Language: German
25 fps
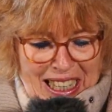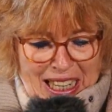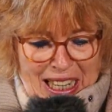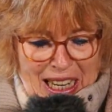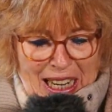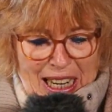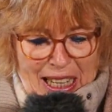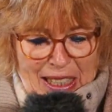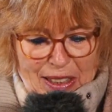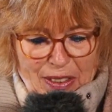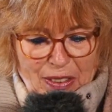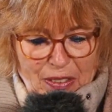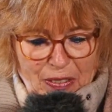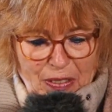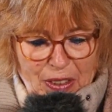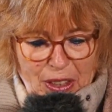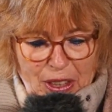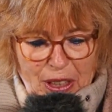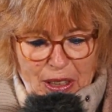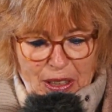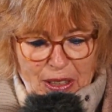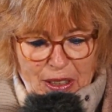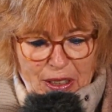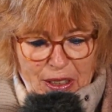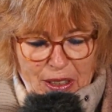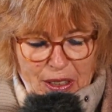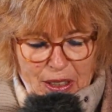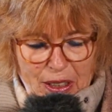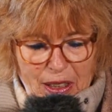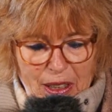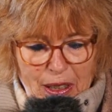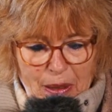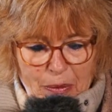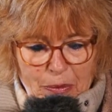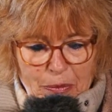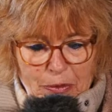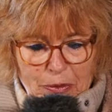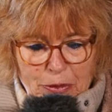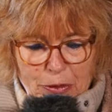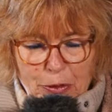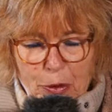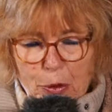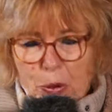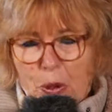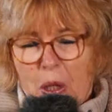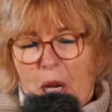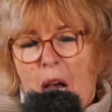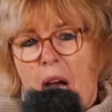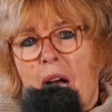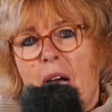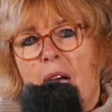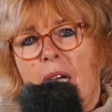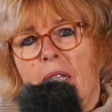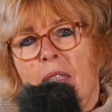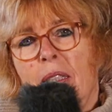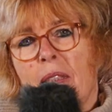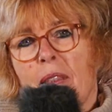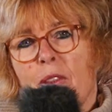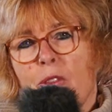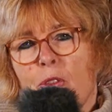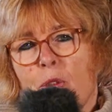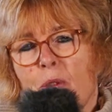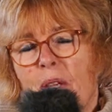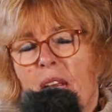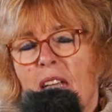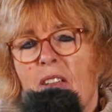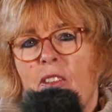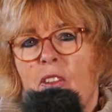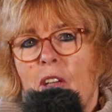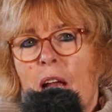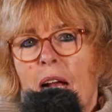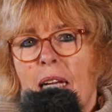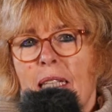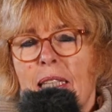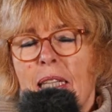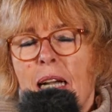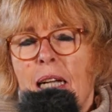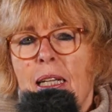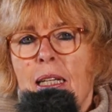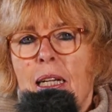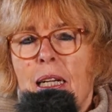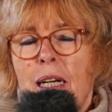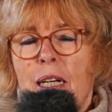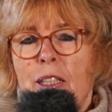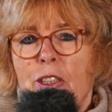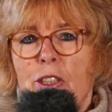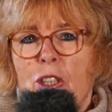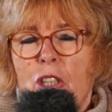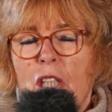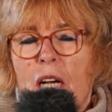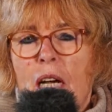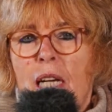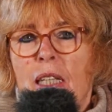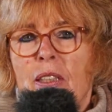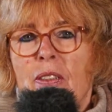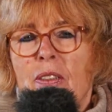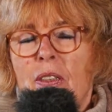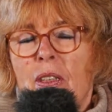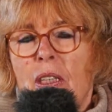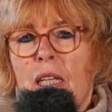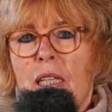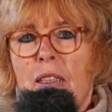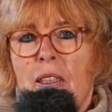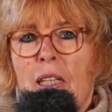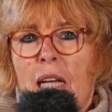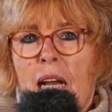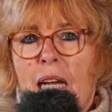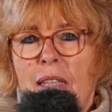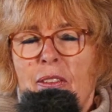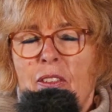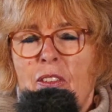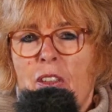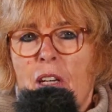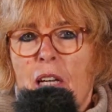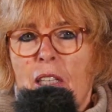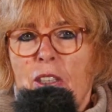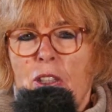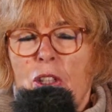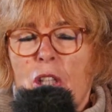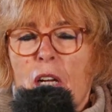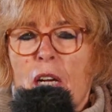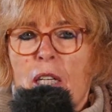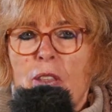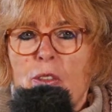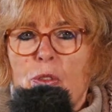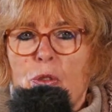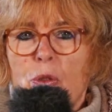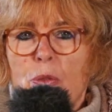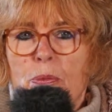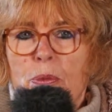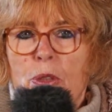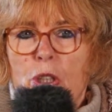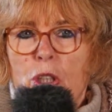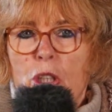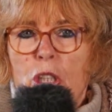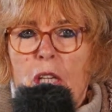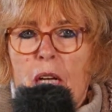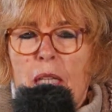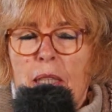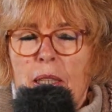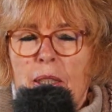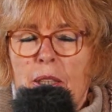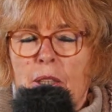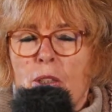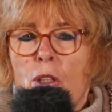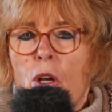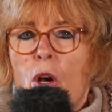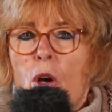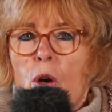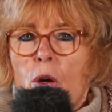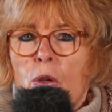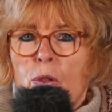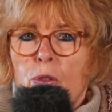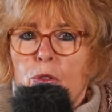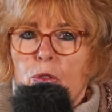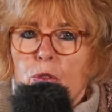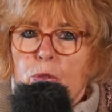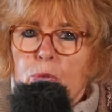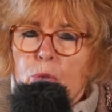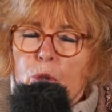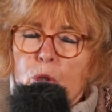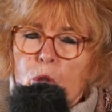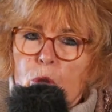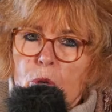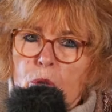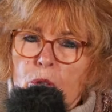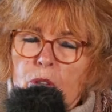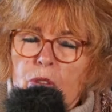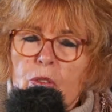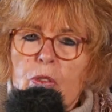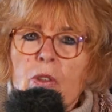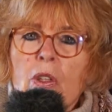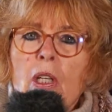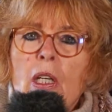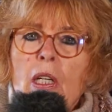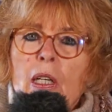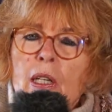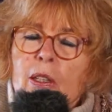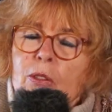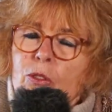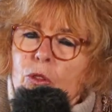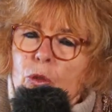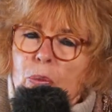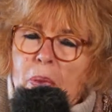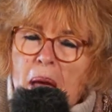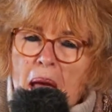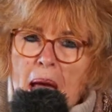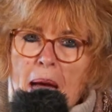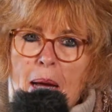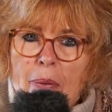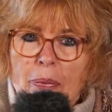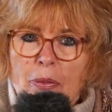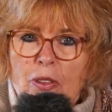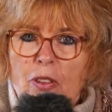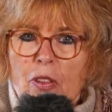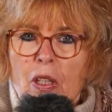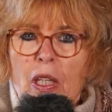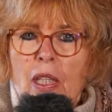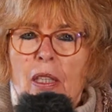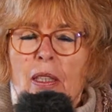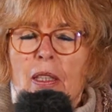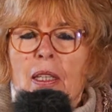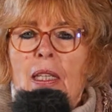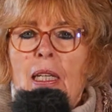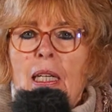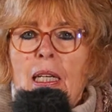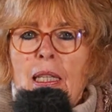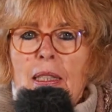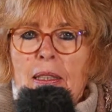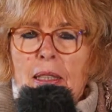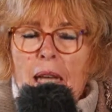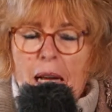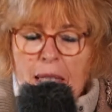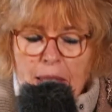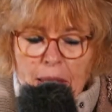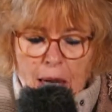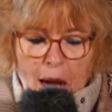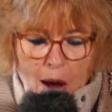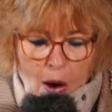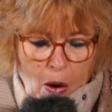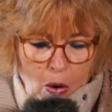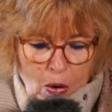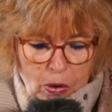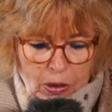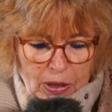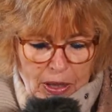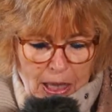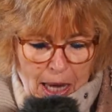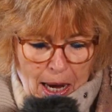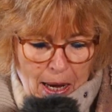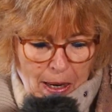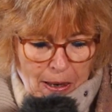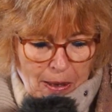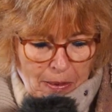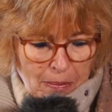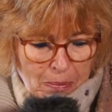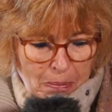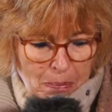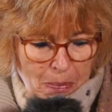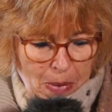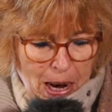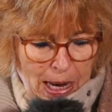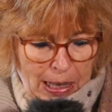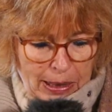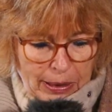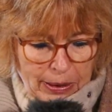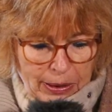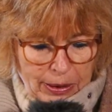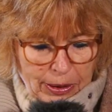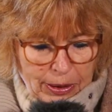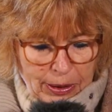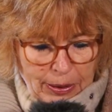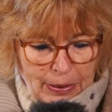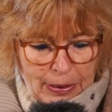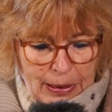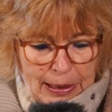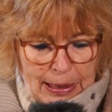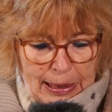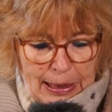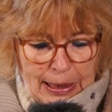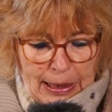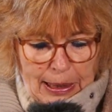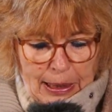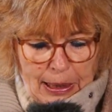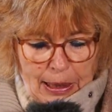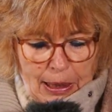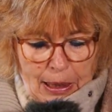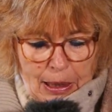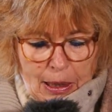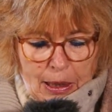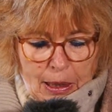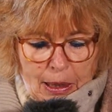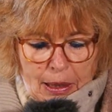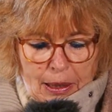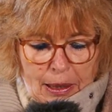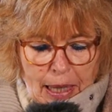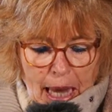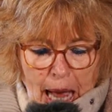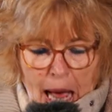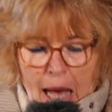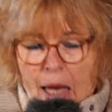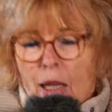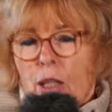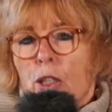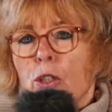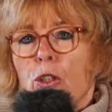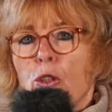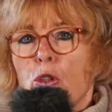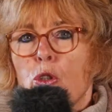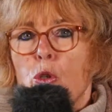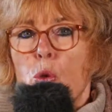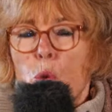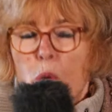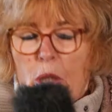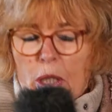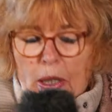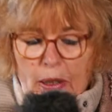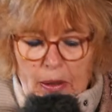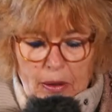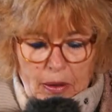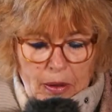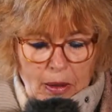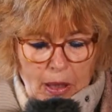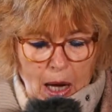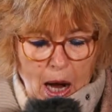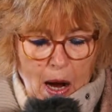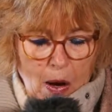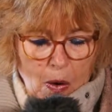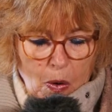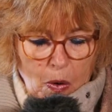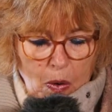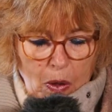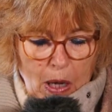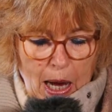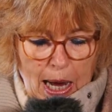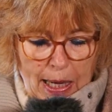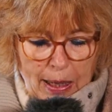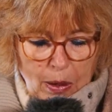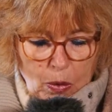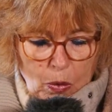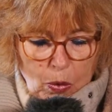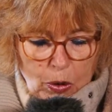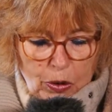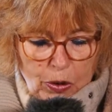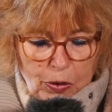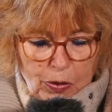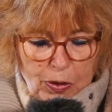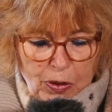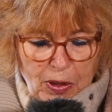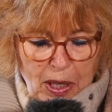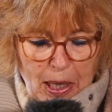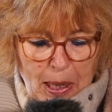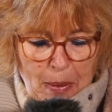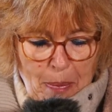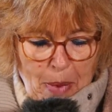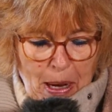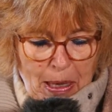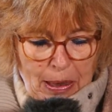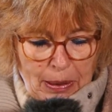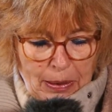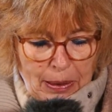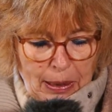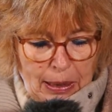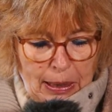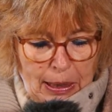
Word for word: Es wird im Frühjahr zunächst die Altkalkerer Straße, dann die Hanseler Straße umgestaltet und zum Schluss, zum Herbst hin, dann auch der Markt. Ja, Schulen, auch ein großes Thema.